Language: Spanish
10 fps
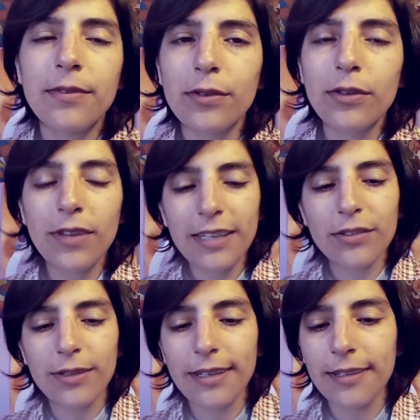Disfruto de la
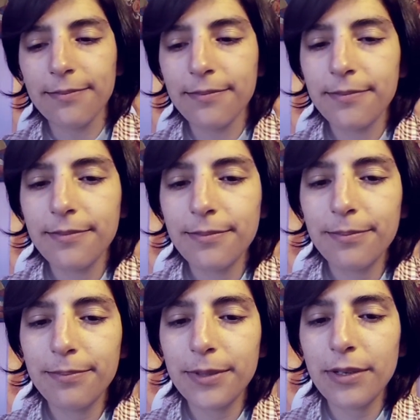soledad,
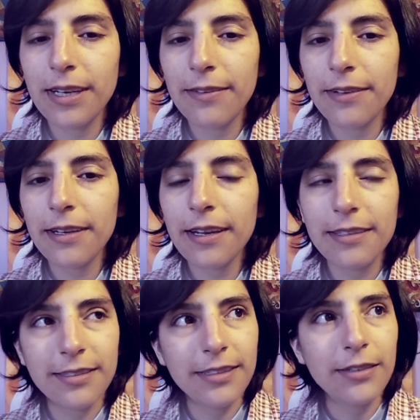pero a la vez
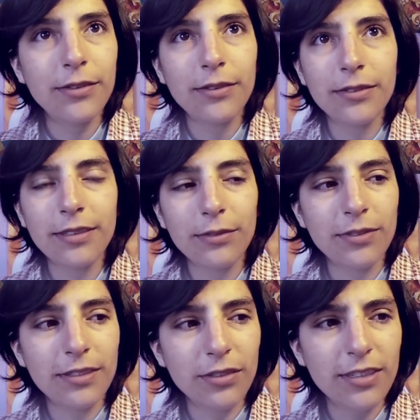ansío ser un
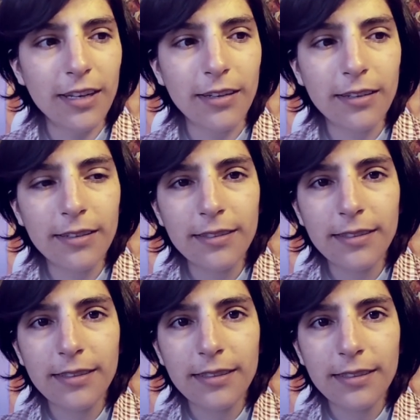ser social
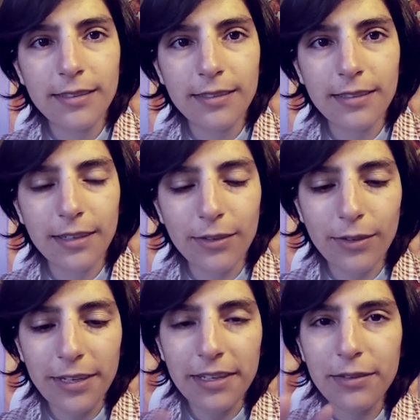tengo
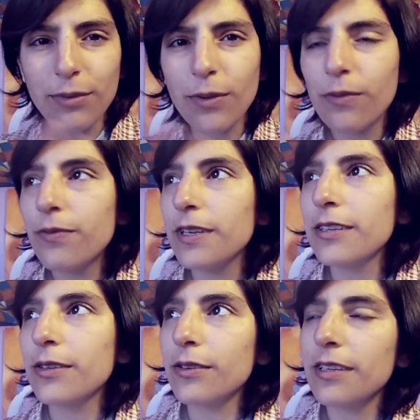ahí un
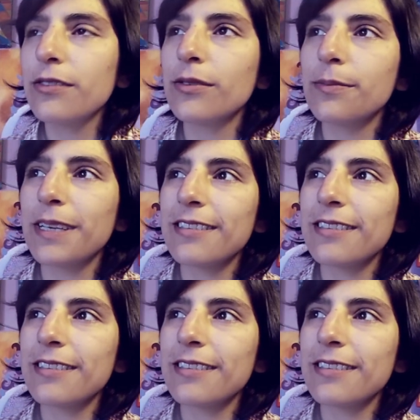conflicto. De hecho, para